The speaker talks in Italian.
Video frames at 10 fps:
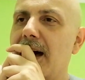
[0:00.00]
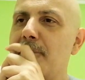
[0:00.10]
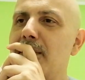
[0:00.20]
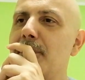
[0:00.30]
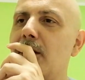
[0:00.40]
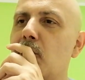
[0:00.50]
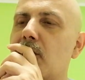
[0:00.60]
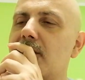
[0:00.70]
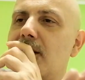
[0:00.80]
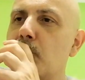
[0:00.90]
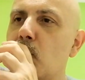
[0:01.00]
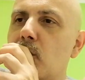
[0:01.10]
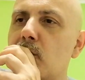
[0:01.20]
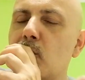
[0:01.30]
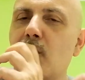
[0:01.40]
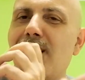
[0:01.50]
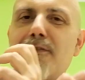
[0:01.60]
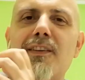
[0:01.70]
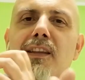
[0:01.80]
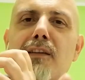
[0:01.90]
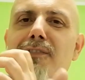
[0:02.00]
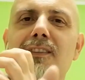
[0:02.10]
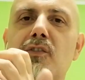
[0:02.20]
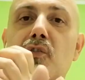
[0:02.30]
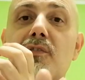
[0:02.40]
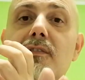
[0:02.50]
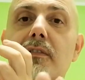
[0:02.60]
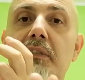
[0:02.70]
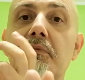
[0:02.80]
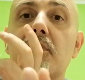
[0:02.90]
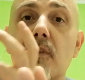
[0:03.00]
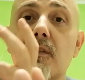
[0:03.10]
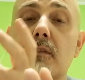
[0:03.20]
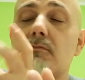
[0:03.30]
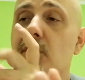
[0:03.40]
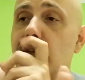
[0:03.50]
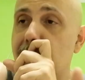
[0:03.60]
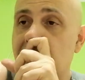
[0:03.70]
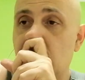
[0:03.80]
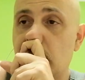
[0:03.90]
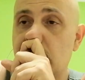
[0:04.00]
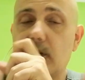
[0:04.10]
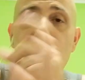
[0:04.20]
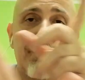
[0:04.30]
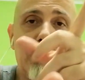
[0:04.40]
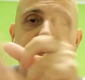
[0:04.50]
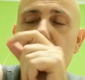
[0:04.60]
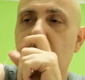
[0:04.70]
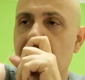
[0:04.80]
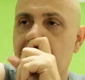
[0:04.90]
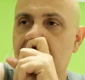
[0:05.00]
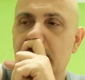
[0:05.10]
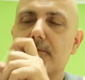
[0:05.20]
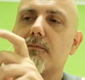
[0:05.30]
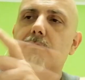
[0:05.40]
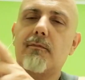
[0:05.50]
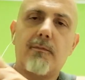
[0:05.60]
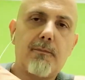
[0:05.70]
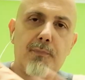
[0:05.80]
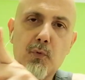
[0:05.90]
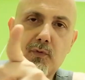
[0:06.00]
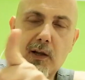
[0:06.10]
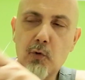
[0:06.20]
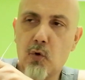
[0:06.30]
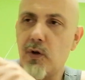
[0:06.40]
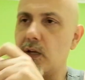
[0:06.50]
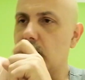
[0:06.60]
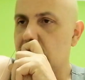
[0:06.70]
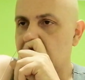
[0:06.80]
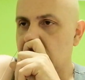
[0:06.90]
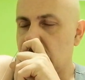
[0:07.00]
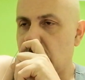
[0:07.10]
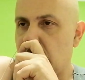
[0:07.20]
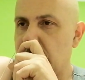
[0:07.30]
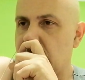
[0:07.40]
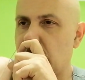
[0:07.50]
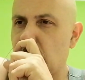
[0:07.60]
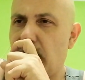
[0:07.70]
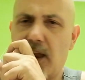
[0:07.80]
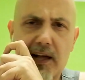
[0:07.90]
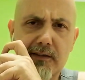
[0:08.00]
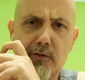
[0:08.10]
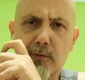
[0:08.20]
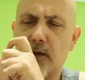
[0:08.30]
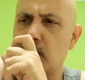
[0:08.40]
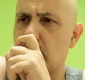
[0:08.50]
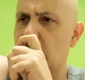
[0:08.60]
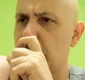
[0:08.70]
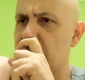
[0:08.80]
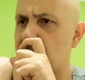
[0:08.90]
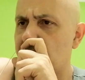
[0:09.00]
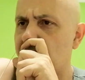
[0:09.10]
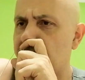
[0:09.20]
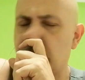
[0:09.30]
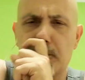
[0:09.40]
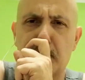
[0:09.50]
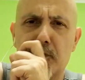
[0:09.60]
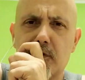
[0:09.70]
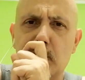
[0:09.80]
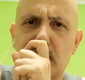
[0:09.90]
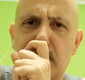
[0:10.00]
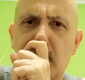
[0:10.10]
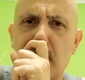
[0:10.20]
A me mi ricorda molto la figlia dei Fantozzi, non so se ci avete fatto caso, andate a vedere più di lui, chiaramente quello da Lazio, ma ricordo, non mi ricordo chi è, forse Luis